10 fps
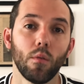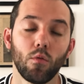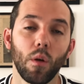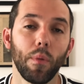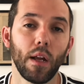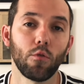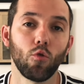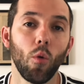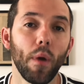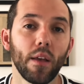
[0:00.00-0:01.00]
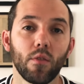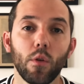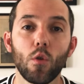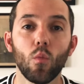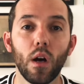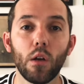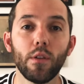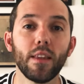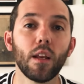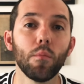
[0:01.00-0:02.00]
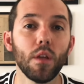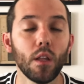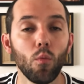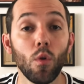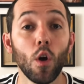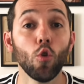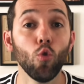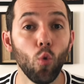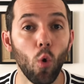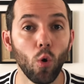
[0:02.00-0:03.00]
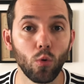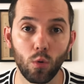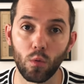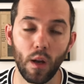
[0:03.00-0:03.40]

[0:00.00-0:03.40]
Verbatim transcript: Os campeonatos começam em um ano e terminam no outro.